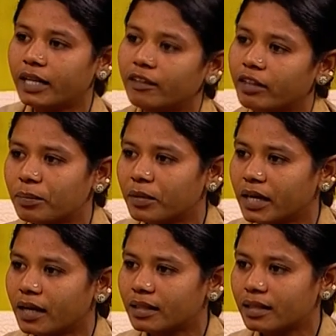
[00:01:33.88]
வெளியே வர
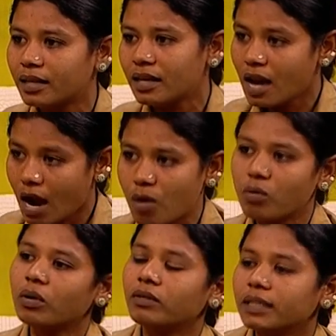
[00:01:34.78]
முடியாது
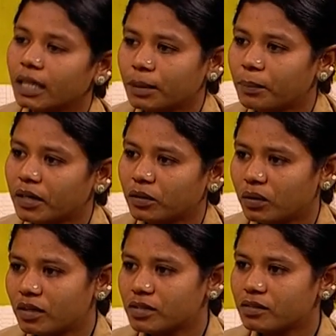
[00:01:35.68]
அவங்க வந்து
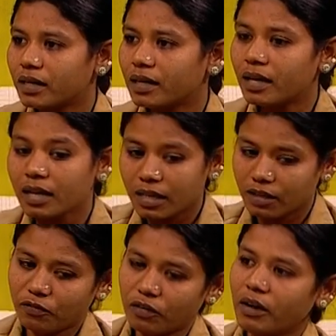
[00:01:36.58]
கட்டுப்பாட்டுக்குள்ளேயே வச்சுக்குவாங்க
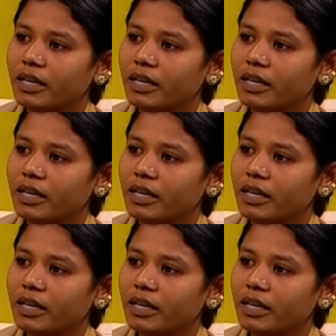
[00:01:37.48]
இவ்வளோ